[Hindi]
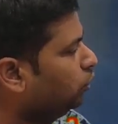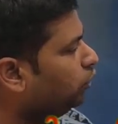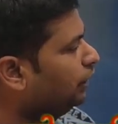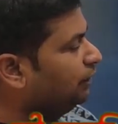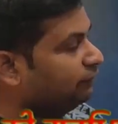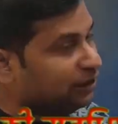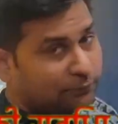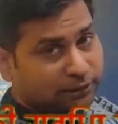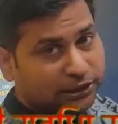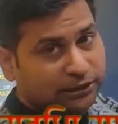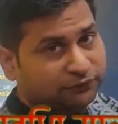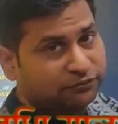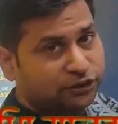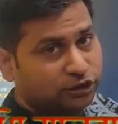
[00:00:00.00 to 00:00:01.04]
कॉलिंग वाली
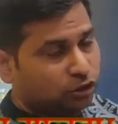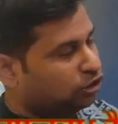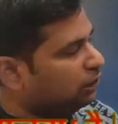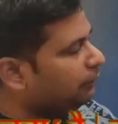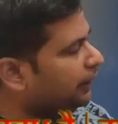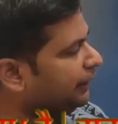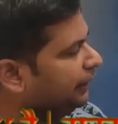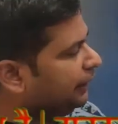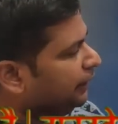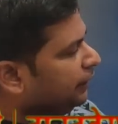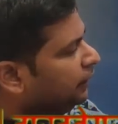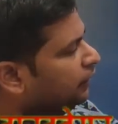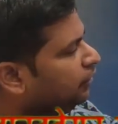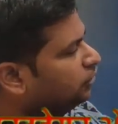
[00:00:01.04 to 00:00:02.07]
बटन के फीचर को दबाएंगे
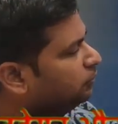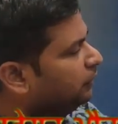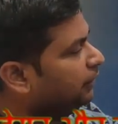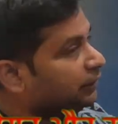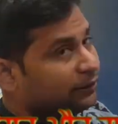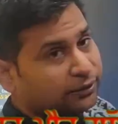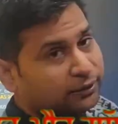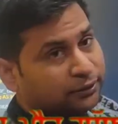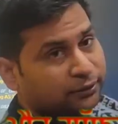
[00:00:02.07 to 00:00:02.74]
इसमें